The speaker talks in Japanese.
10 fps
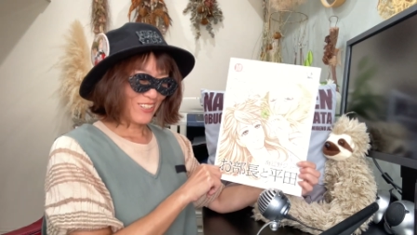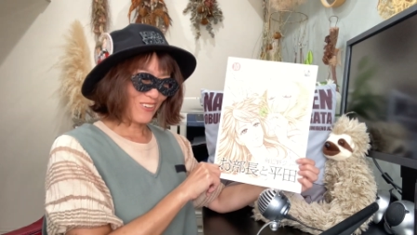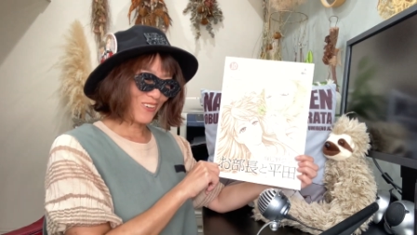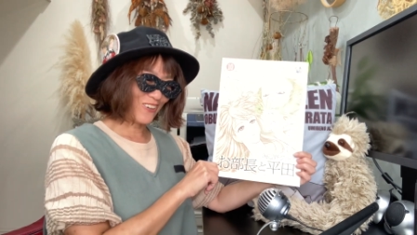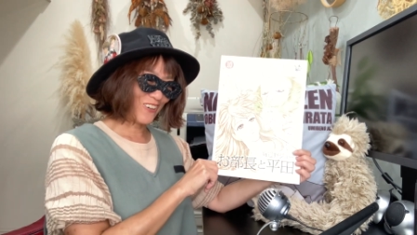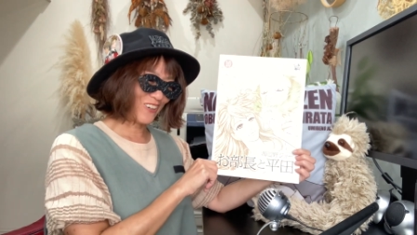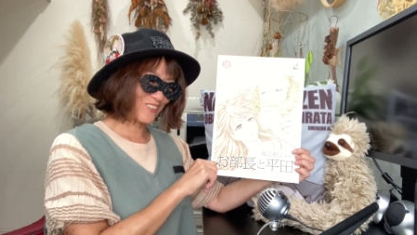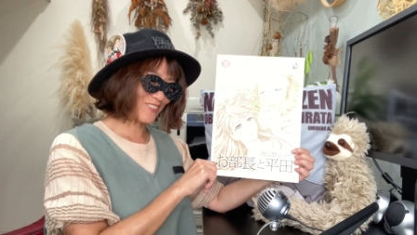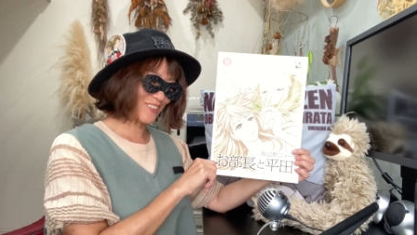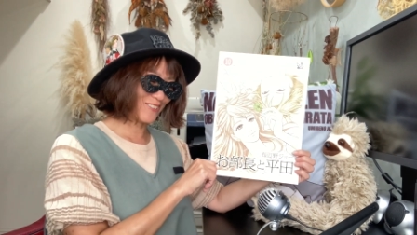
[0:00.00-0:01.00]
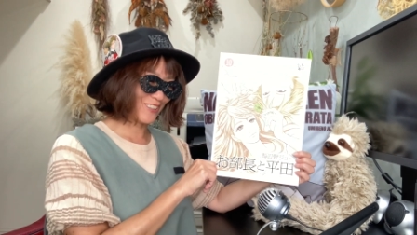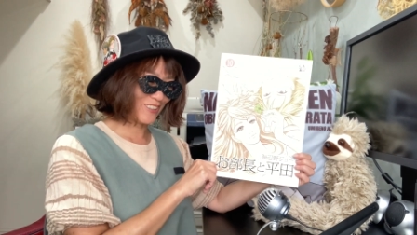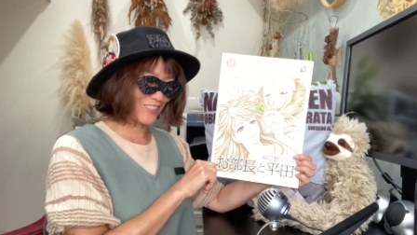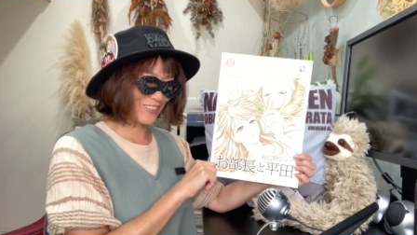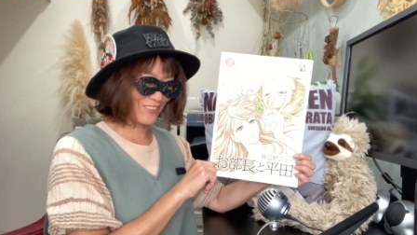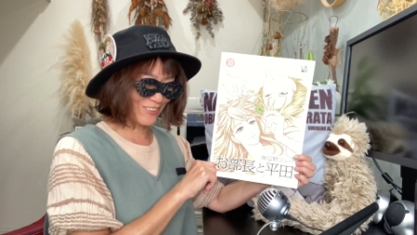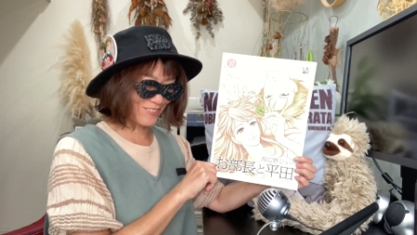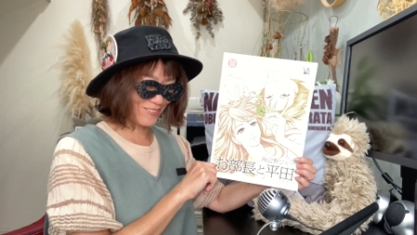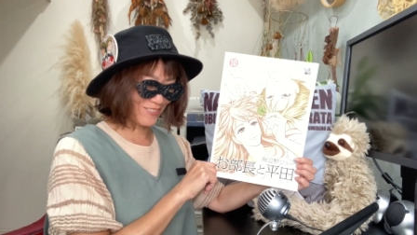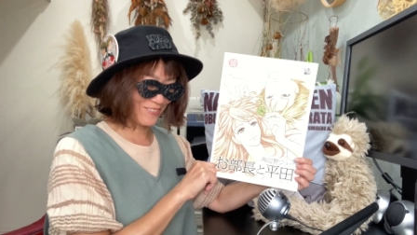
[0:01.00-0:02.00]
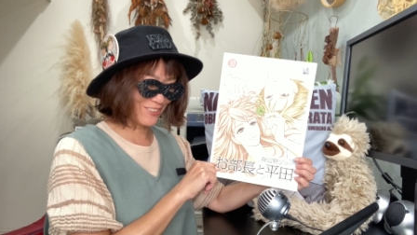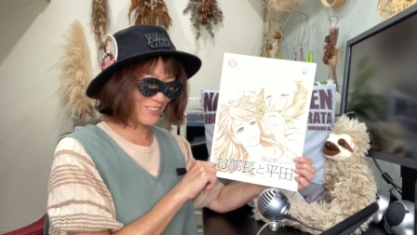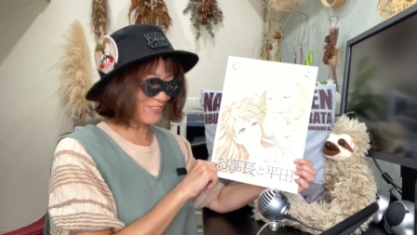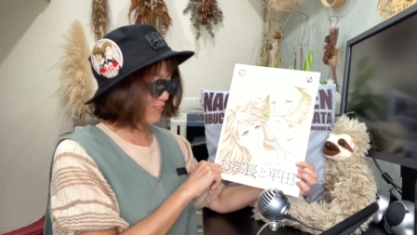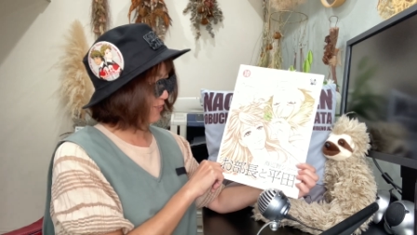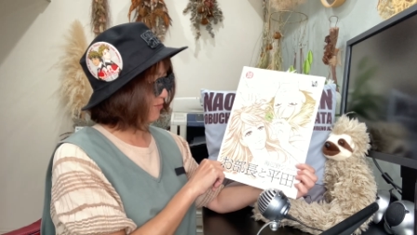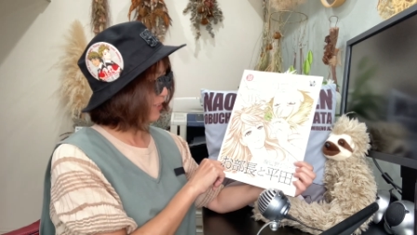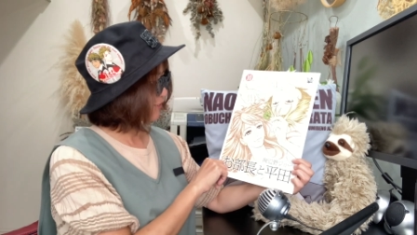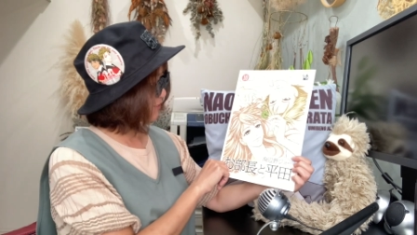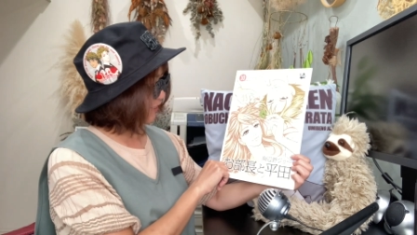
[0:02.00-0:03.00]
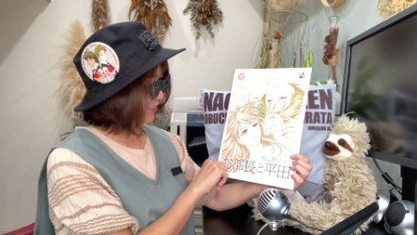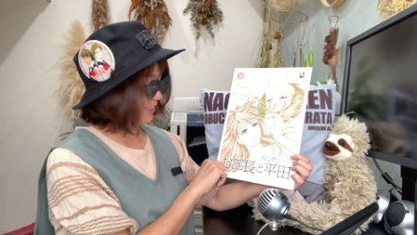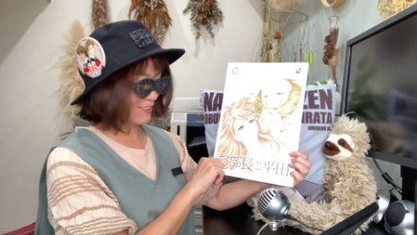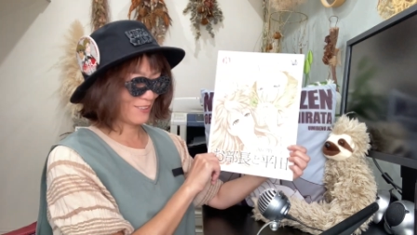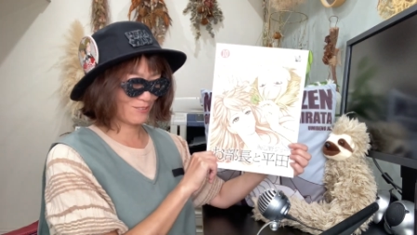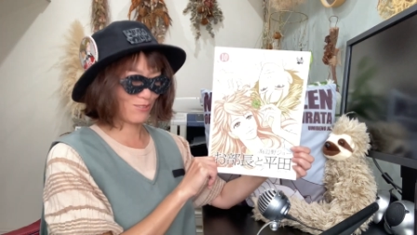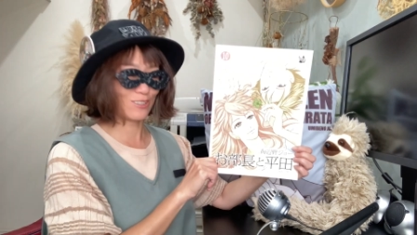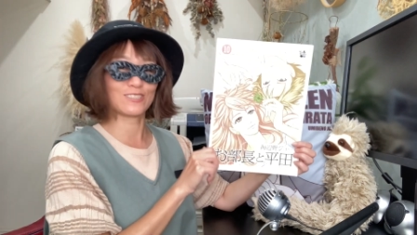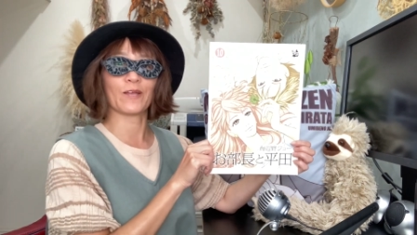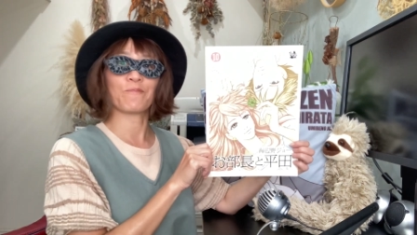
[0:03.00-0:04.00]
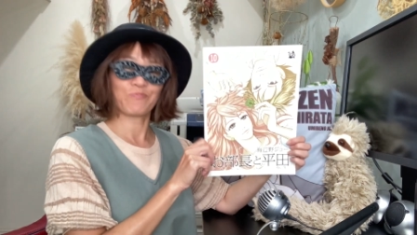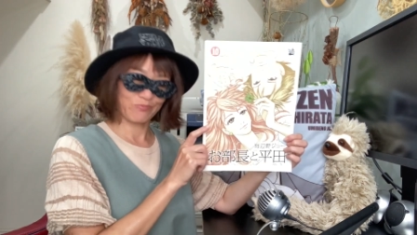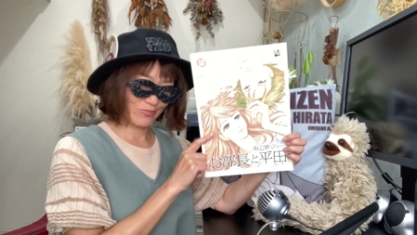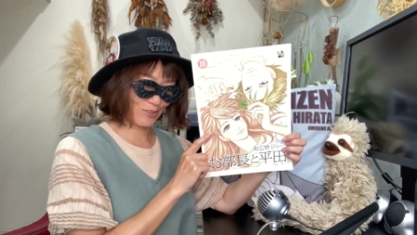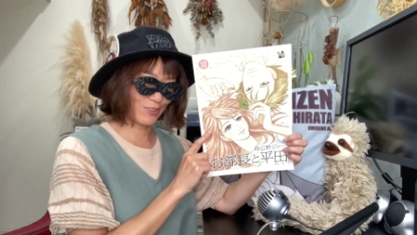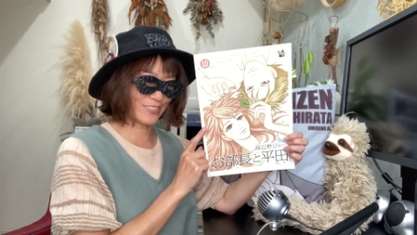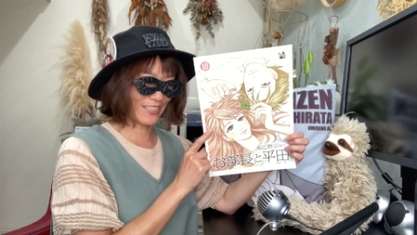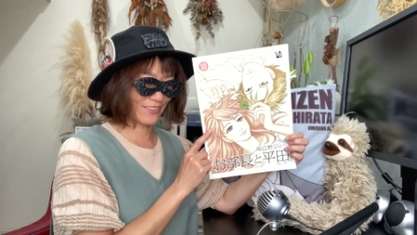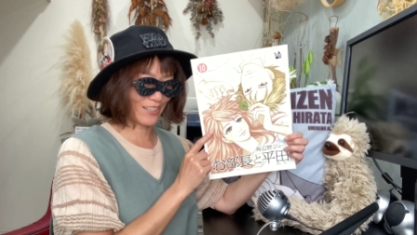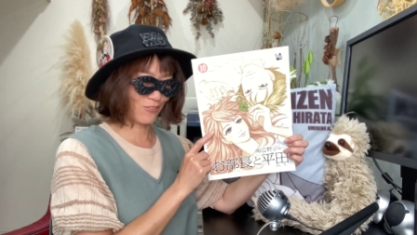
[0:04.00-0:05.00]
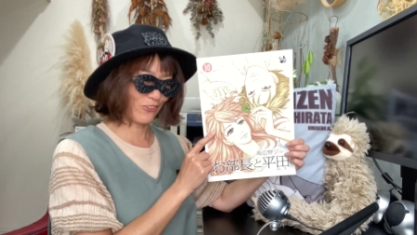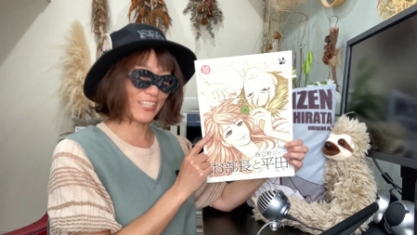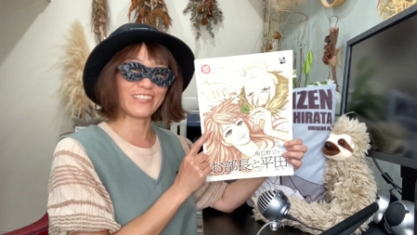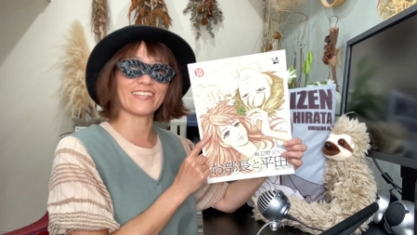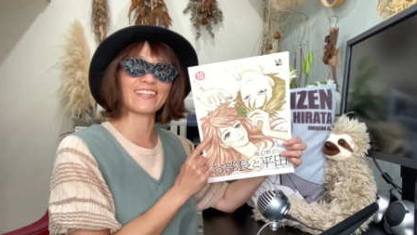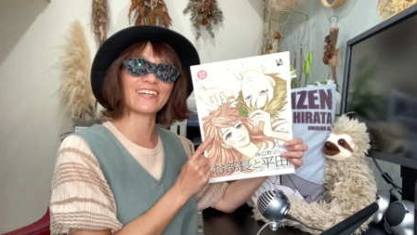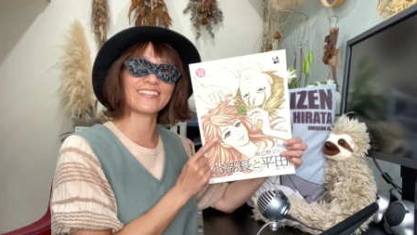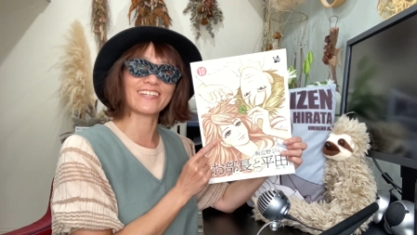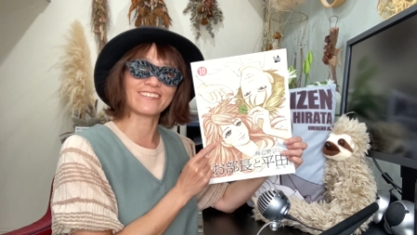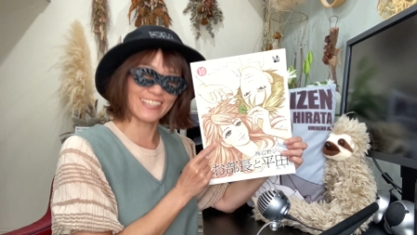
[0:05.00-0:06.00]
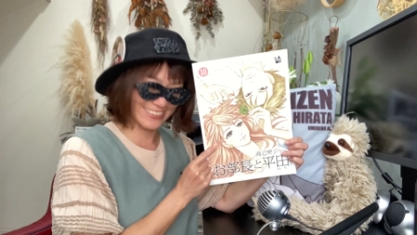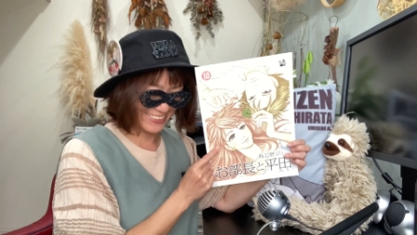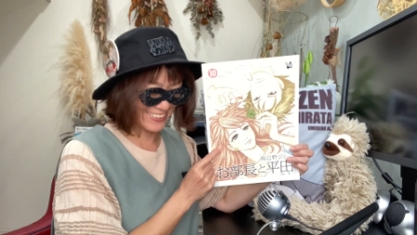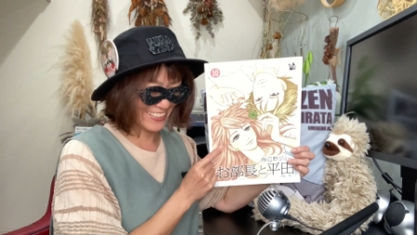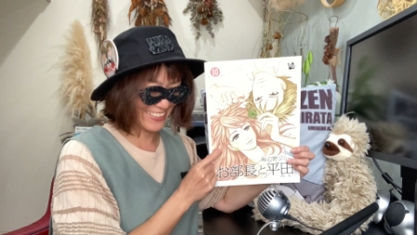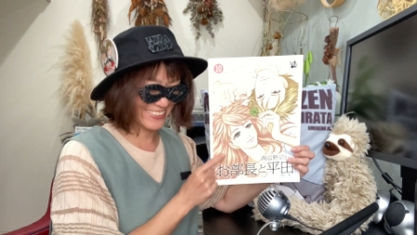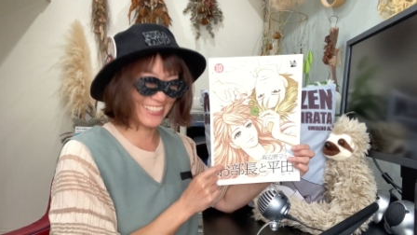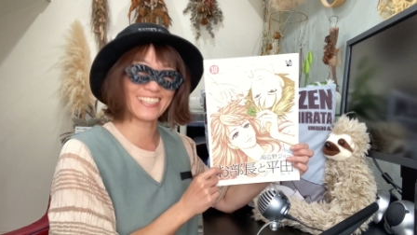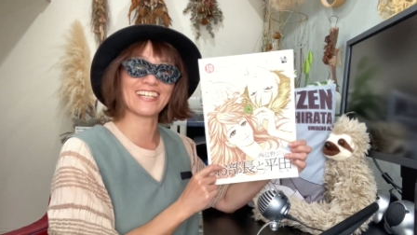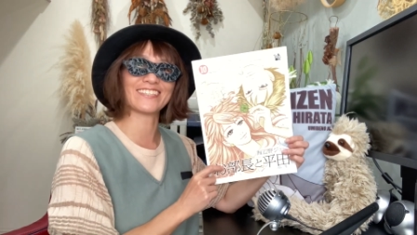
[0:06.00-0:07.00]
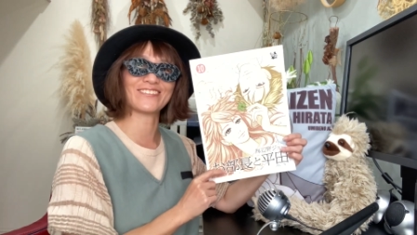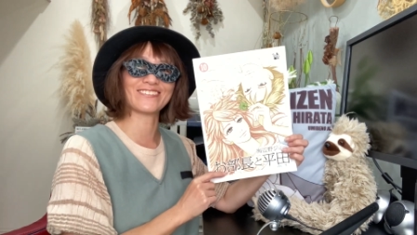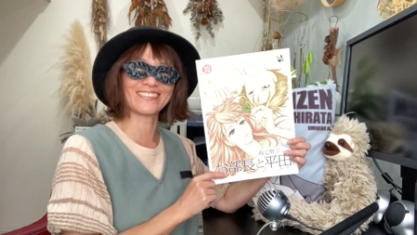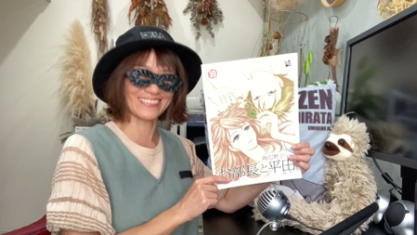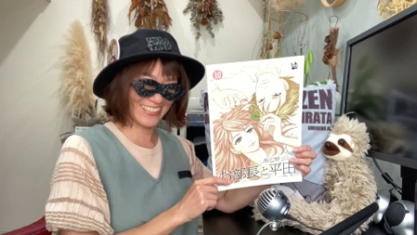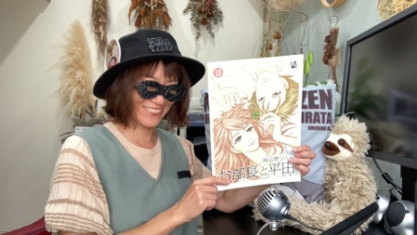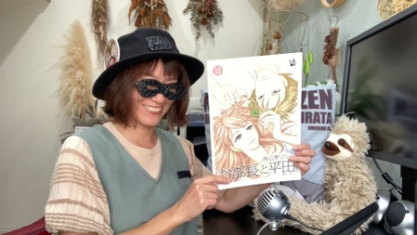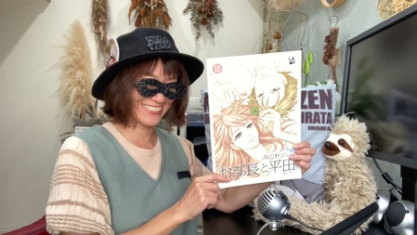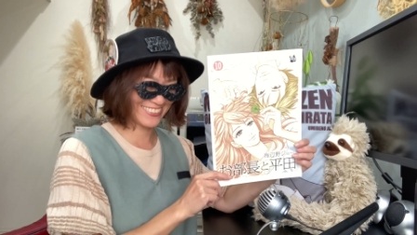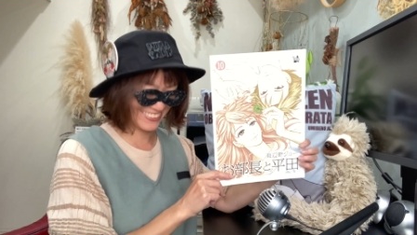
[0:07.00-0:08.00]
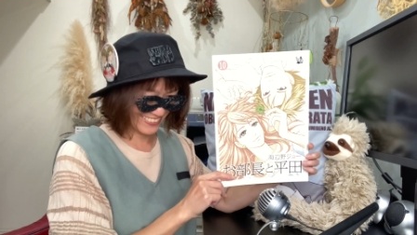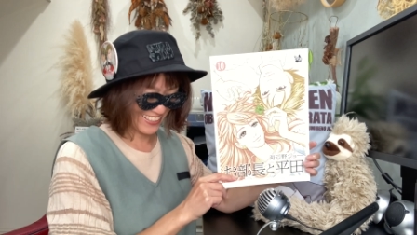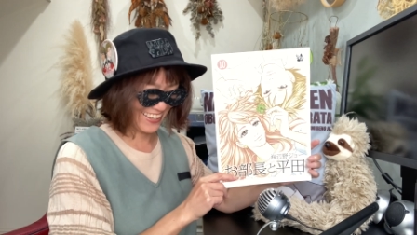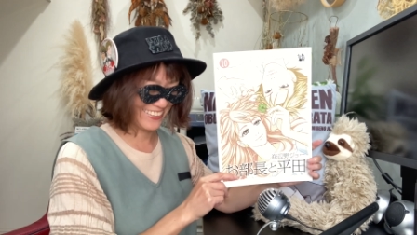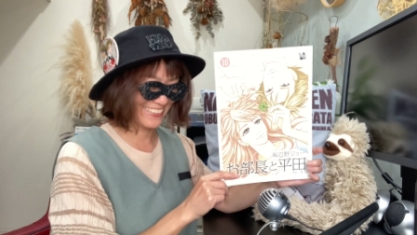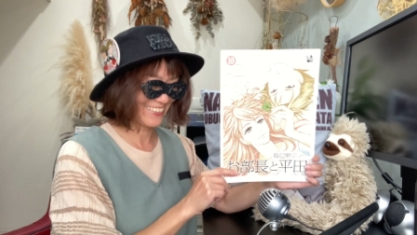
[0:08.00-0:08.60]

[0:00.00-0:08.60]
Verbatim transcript: ああそんな風に言っていただけると嬉しいなバランスがいいそうですねのりちゃんかっこいいってっていただけて嬉しいですありがとうございますはい